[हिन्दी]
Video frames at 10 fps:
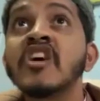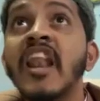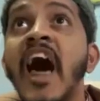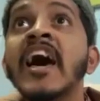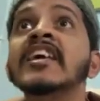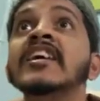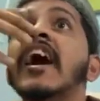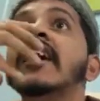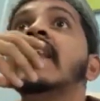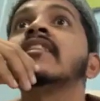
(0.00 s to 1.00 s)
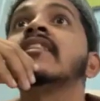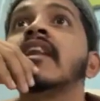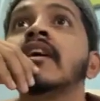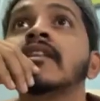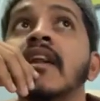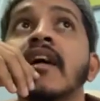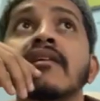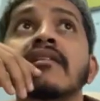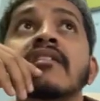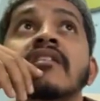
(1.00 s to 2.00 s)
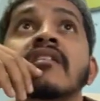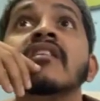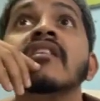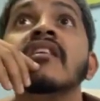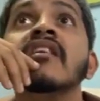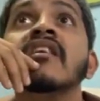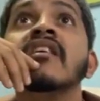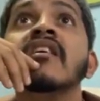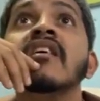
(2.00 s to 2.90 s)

बड़ा चला रही कायनात अल्लाह ताला